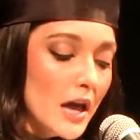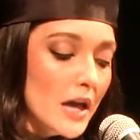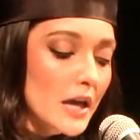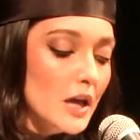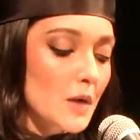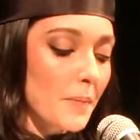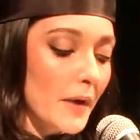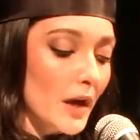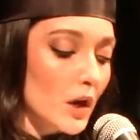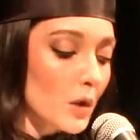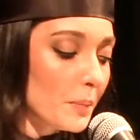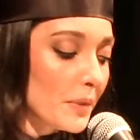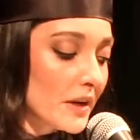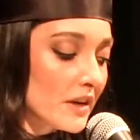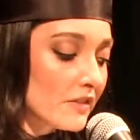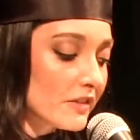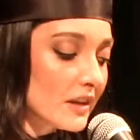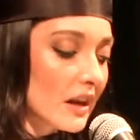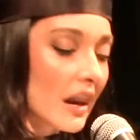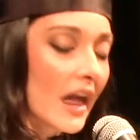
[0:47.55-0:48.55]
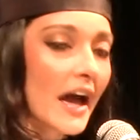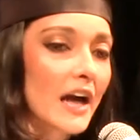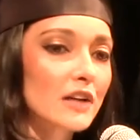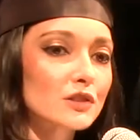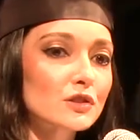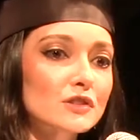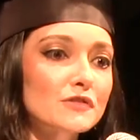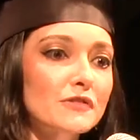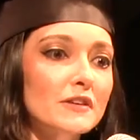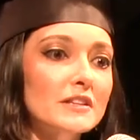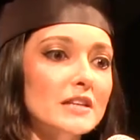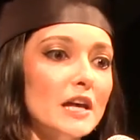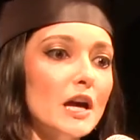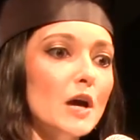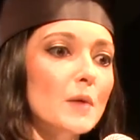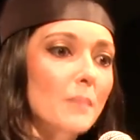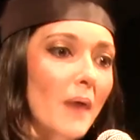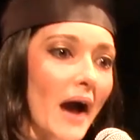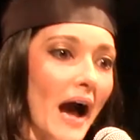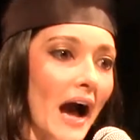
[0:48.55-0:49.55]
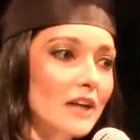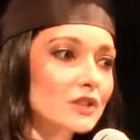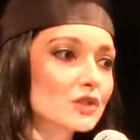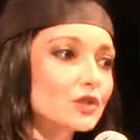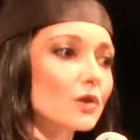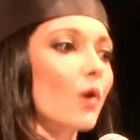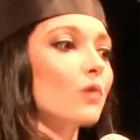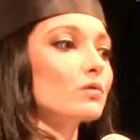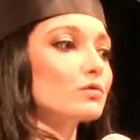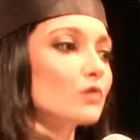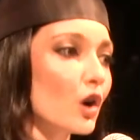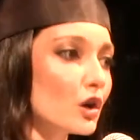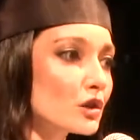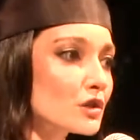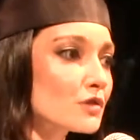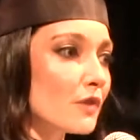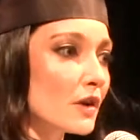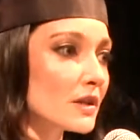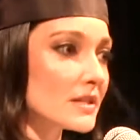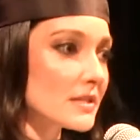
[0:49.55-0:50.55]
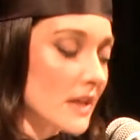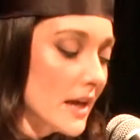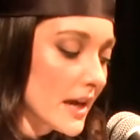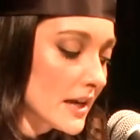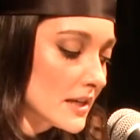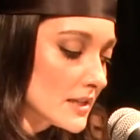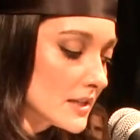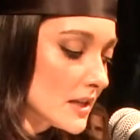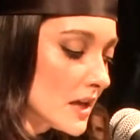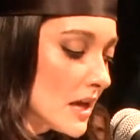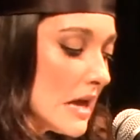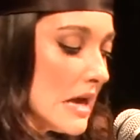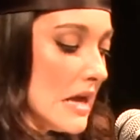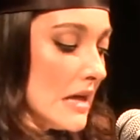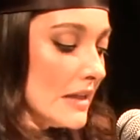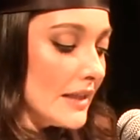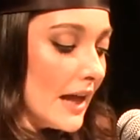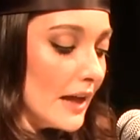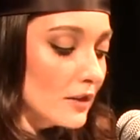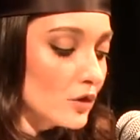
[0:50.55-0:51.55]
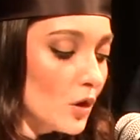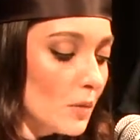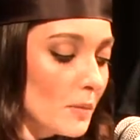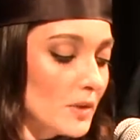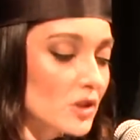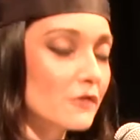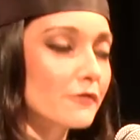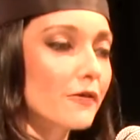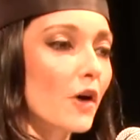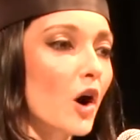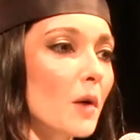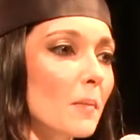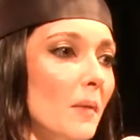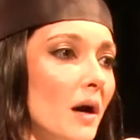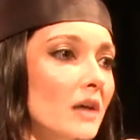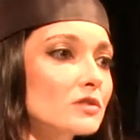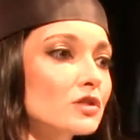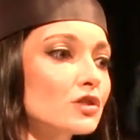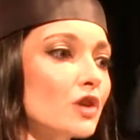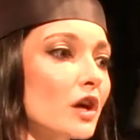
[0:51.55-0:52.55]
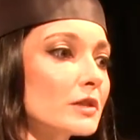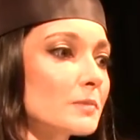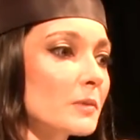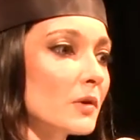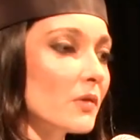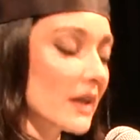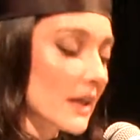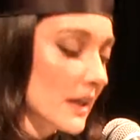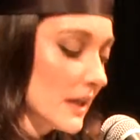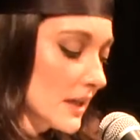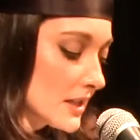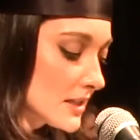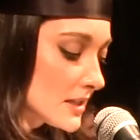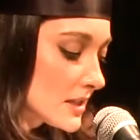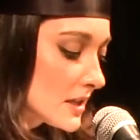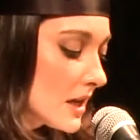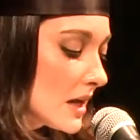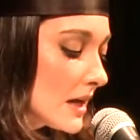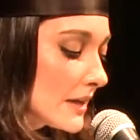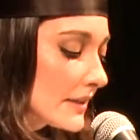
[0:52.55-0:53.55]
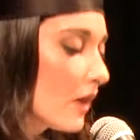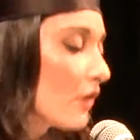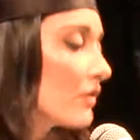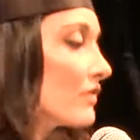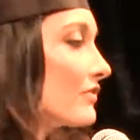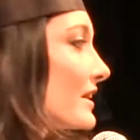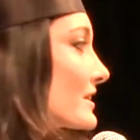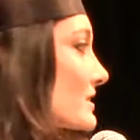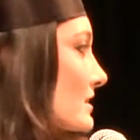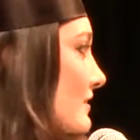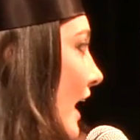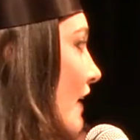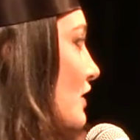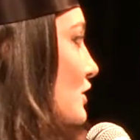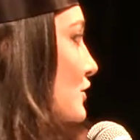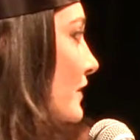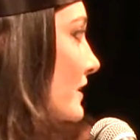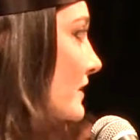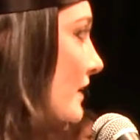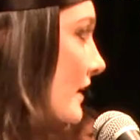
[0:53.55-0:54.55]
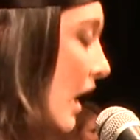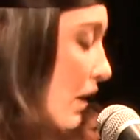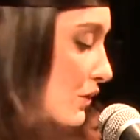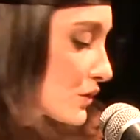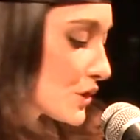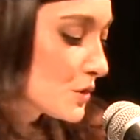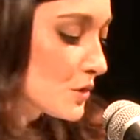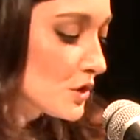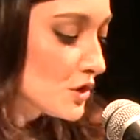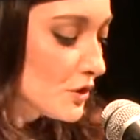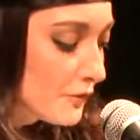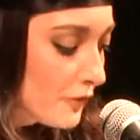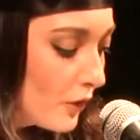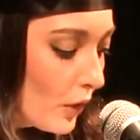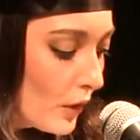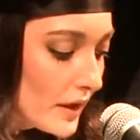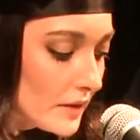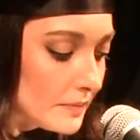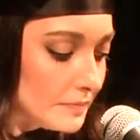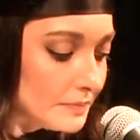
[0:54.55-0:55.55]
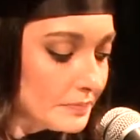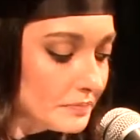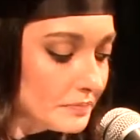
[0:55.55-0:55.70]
e pelo privilégio de fazer parte com todos vocês da turma de formandos 2015 da Universidade Federal de Juiz de Fora.